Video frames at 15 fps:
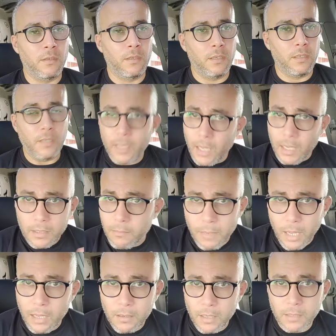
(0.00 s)
يعني
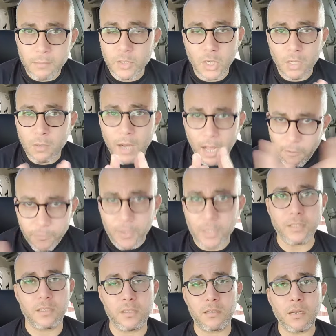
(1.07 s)
ما احنا مش هنوقف لك
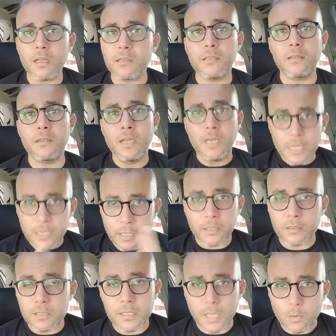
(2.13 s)
الاستيراد ان انت
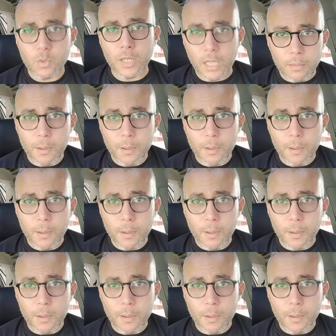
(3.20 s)
تستورد عربية